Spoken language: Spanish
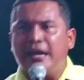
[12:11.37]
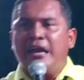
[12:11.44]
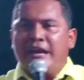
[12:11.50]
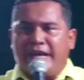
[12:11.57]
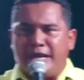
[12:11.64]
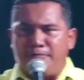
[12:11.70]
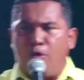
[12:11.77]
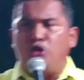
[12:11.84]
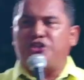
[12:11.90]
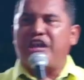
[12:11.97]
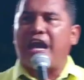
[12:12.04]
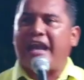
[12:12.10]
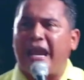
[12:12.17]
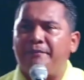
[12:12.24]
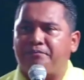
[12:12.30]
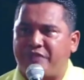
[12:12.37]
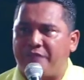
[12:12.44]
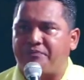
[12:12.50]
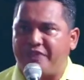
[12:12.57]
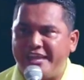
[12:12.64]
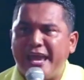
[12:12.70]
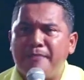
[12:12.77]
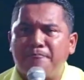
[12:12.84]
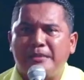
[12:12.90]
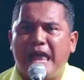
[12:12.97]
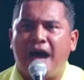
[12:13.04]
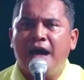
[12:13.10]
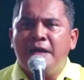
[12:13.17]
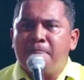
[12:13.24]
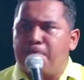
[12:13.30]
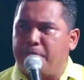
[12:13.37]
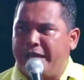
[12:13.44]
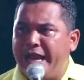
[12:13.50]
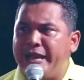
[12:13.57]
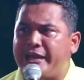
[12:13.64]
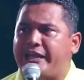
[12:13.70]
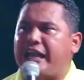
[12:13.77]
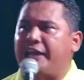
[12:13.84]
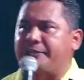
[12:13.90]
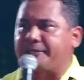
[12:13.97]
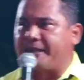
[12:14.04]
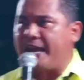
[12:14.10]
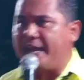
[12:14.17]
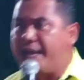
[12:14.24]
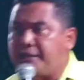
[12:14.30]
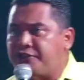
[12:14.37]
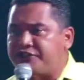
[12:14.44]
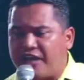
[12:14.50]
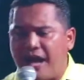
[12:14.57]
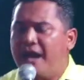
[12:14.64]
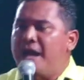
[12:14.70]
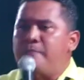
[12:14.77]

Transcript: Y mucha gente tiembla, brinca, relincha,